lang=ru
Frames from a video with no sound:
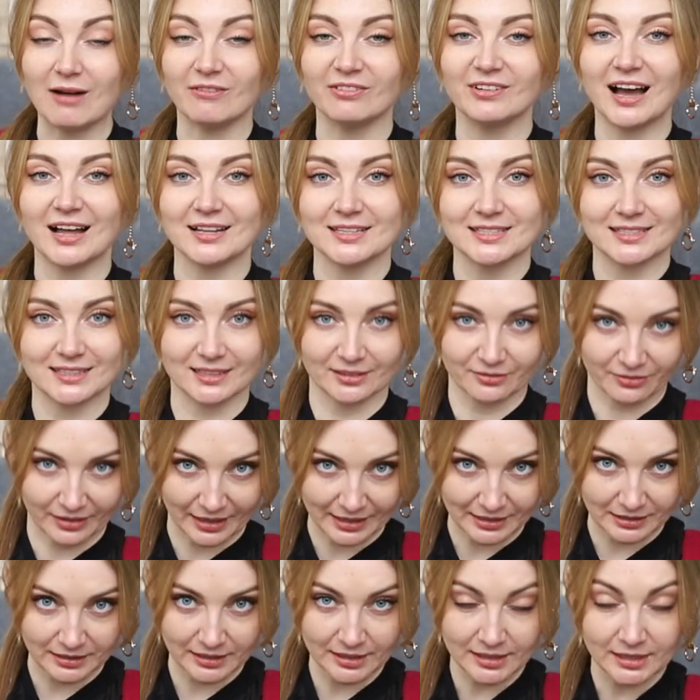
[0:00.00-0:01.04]
афганской
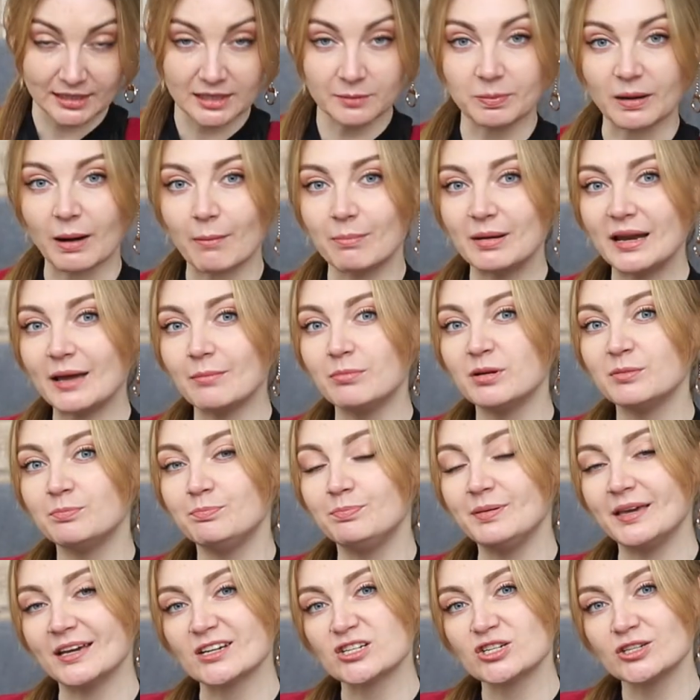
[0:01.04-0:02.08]
войны и проблемы
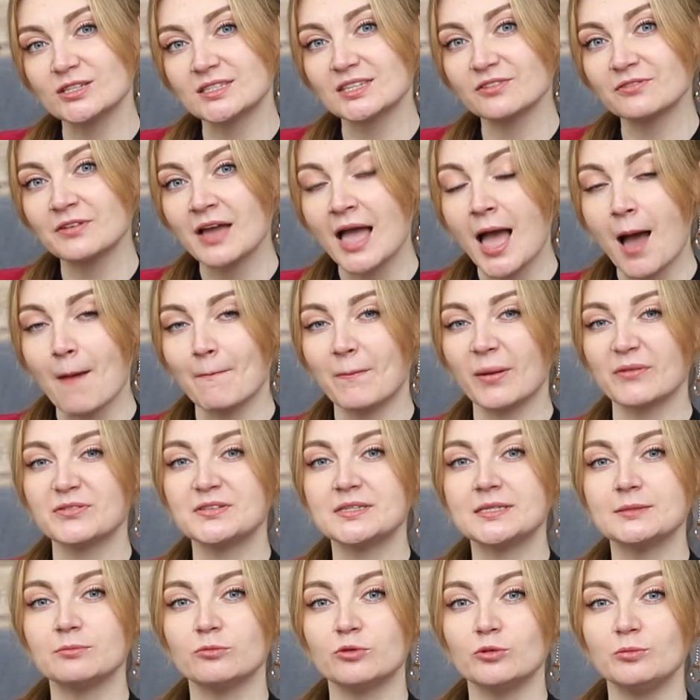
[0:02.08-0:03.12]
беженцев по
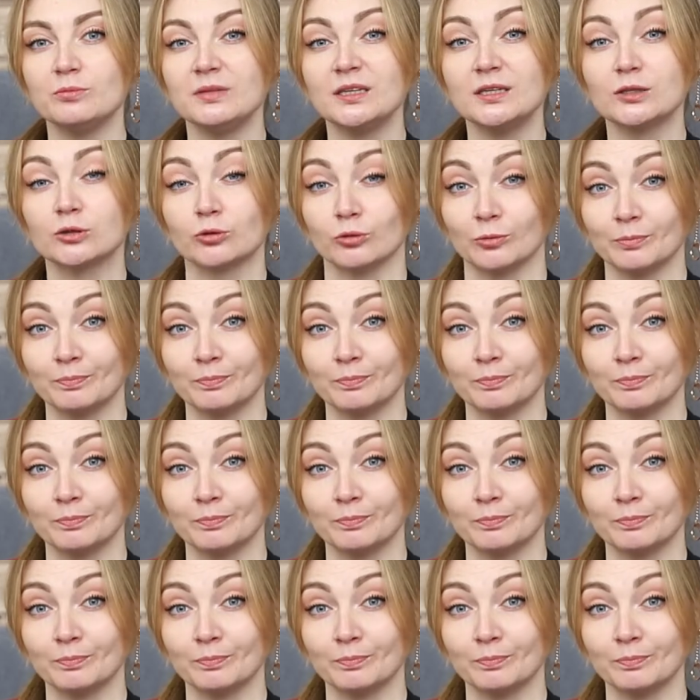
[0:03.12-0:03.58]
всему миру